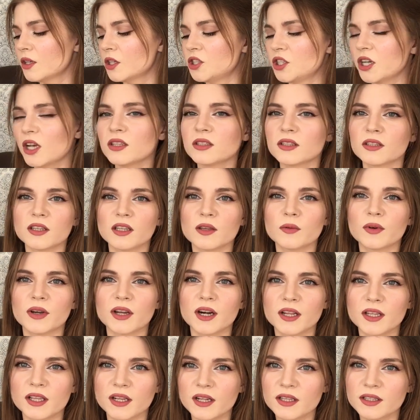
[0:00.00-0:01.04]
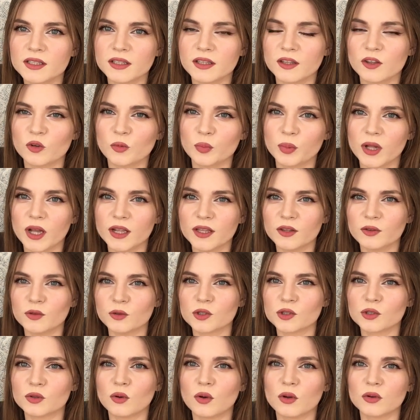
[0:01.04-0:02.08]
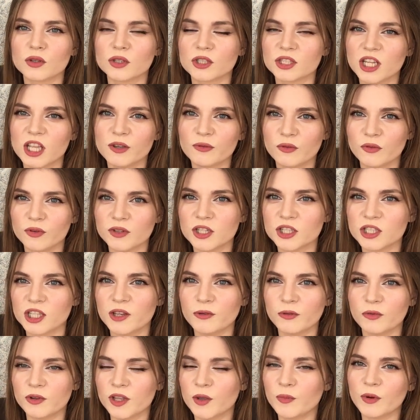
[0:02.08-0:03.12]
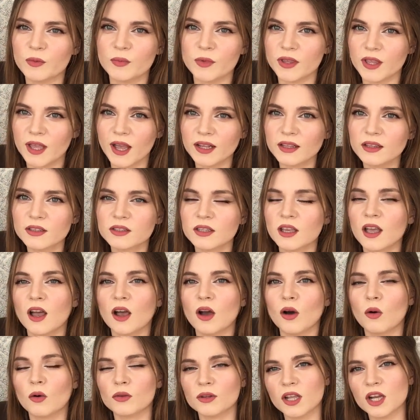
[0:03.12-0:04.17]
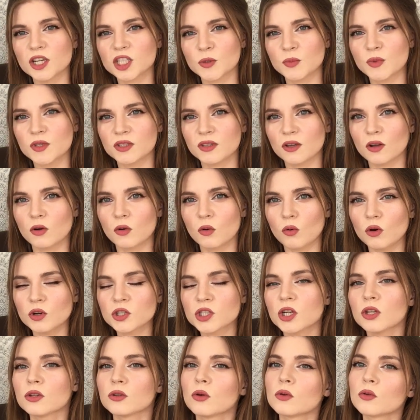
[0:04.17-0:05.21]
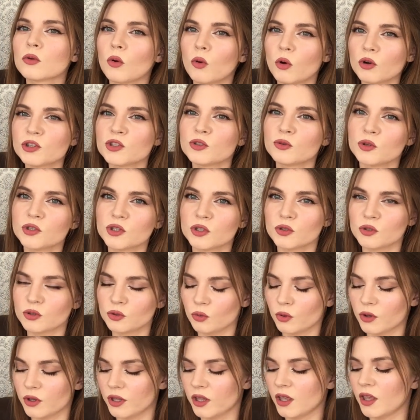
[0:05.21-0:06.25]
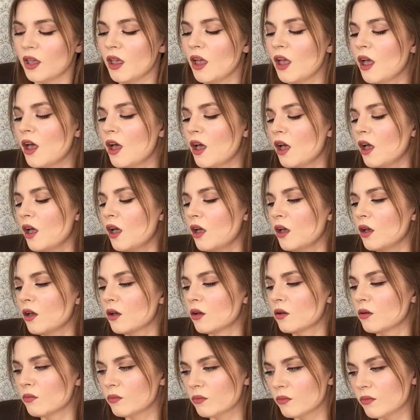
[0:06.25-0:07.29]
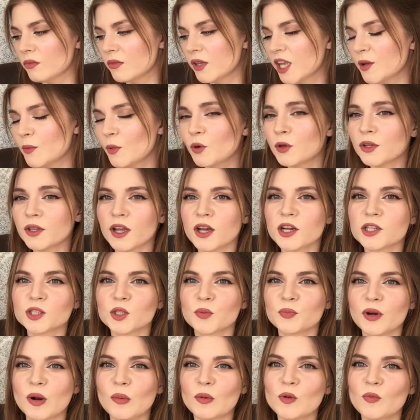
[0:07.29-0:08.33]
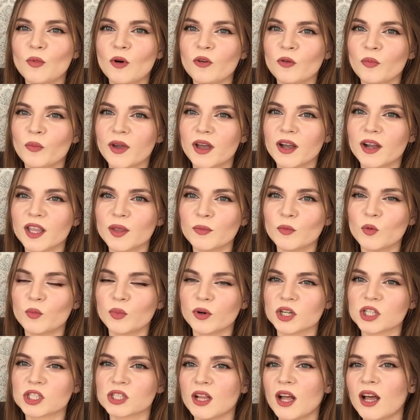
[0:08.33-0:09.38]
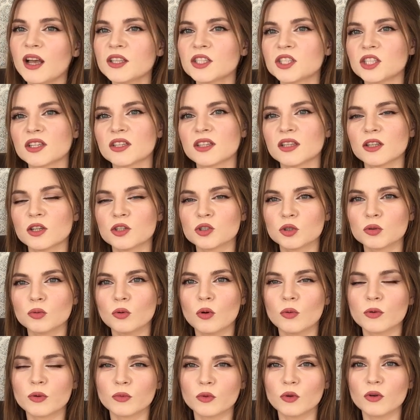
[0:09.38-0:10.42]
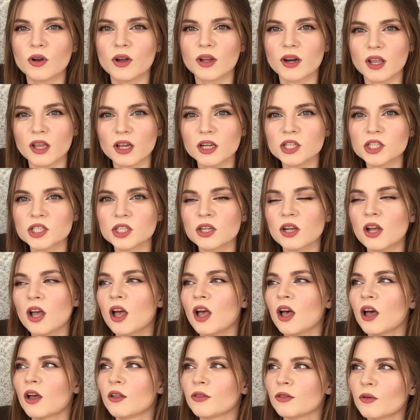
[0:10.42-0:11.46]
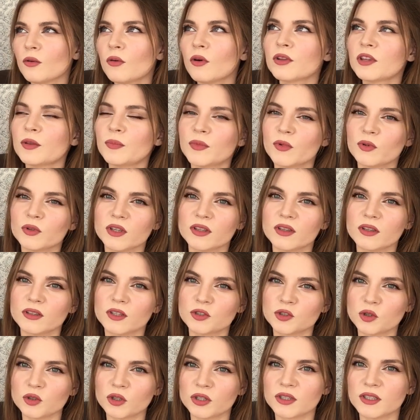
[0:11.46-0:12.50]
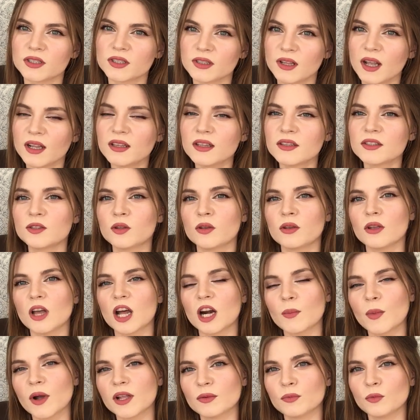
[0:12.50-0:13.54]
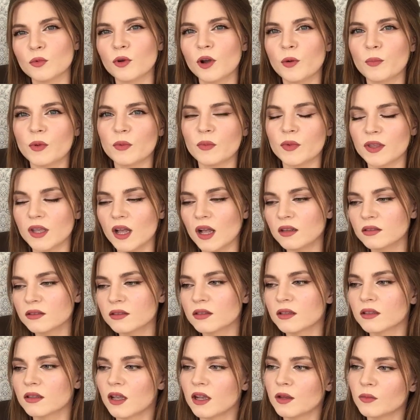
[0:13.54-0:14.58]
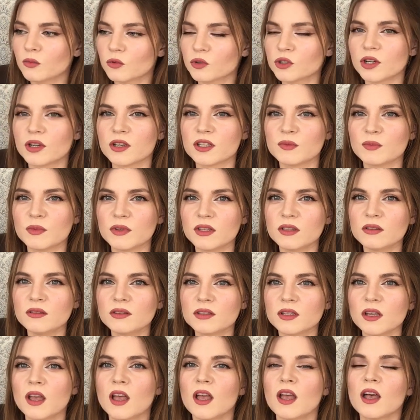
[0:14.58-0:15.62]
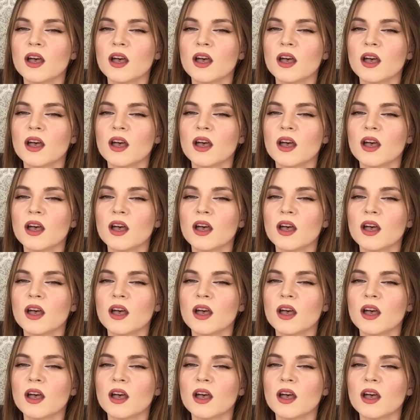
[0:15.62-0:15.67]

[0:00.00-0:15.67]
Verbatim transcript: Сейчас эти характеристики в плане то, что он шлейфовый, не шлейфовый, не поменялись. Он также близко к коже, но он очень-очень стойкий я не могу сказать, что прям любовь моя к нему прошла, сейчас я ношу его немного реже, но вот именно вот это, за счет этой сладости аромат немного поменялся, да, немножко изменился,